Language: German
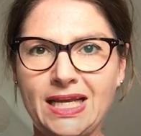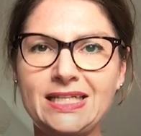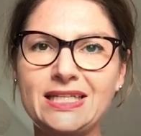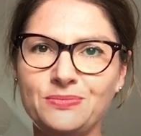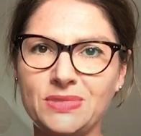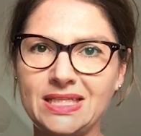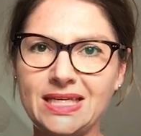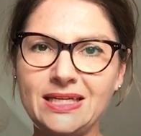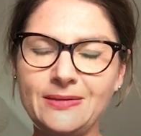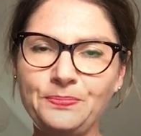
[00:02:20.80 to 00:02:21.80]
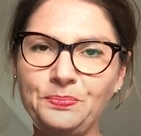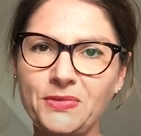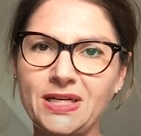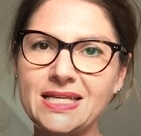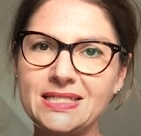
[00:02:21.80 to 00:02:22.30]
In diesem Sinne,
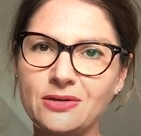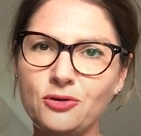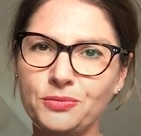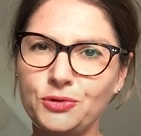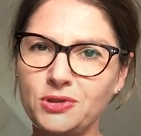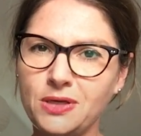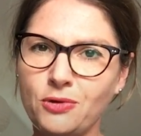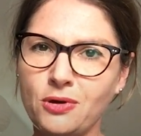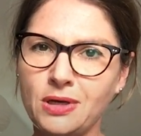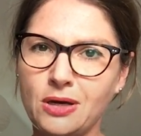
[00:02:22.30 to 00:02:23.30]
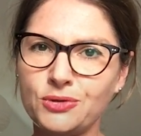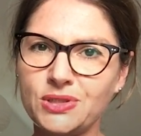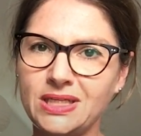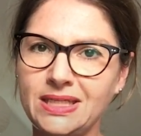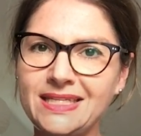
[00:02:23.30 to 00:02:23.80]
lasst den Computer morgen
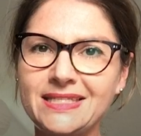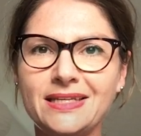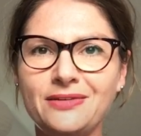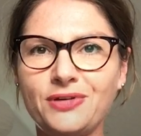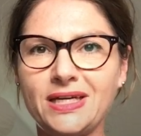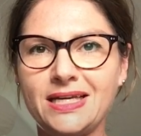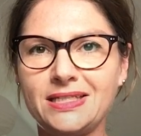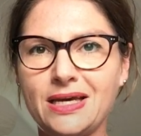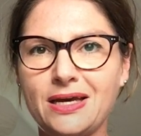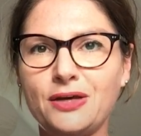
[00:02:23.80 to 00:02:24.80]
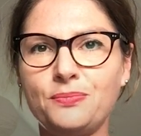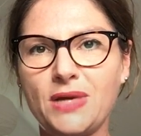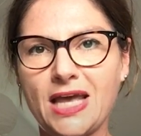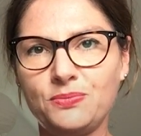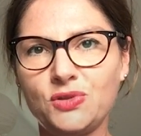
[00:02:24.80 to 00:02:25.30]
aus, genießt den Feiertag,
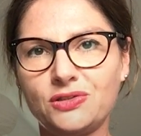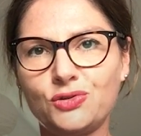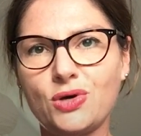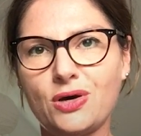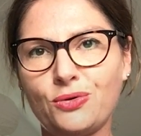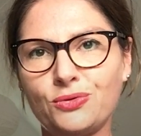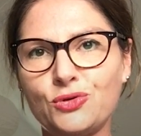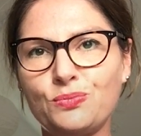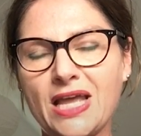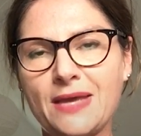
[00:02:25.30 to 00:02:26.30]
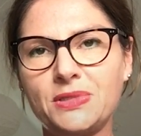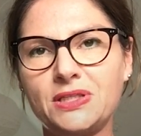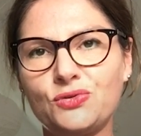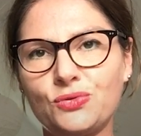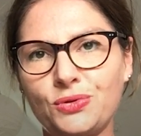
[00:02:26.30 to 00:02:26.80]
bleibt zu Hause, bleibt
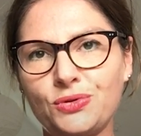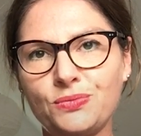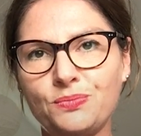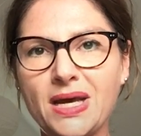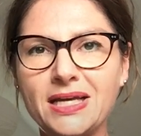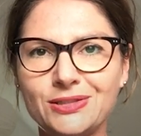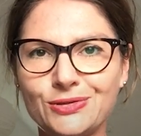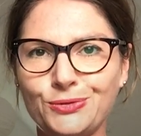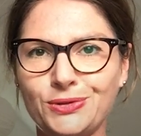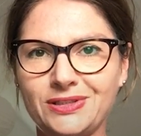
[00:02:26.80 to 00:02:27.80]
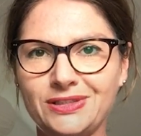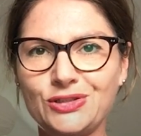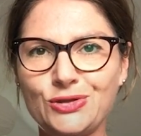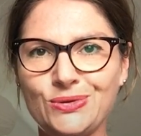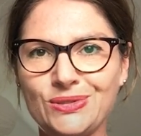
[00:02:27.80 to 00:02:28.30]
gesund, macht's
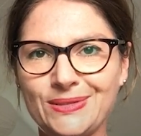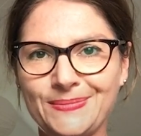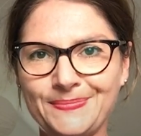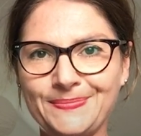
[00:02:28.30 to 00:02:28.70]
gut. Tschüss.